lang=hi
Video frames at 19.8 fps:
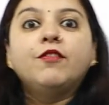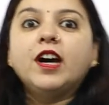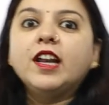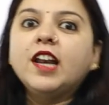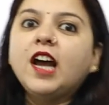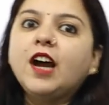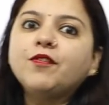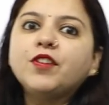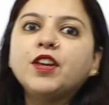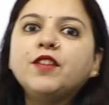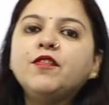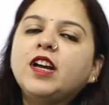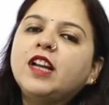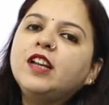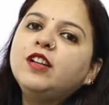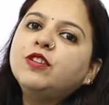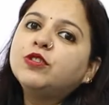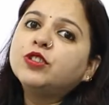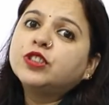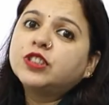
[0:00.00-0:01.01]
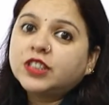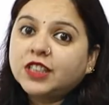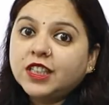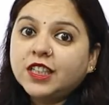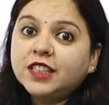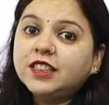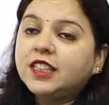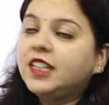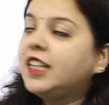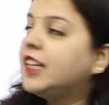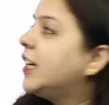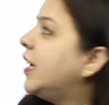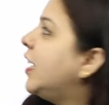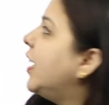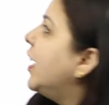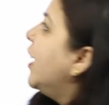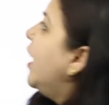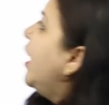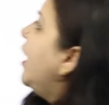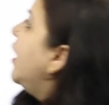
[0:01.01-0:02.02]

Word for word: वन आपकी वैल्यू को चेंज नहीं करेगा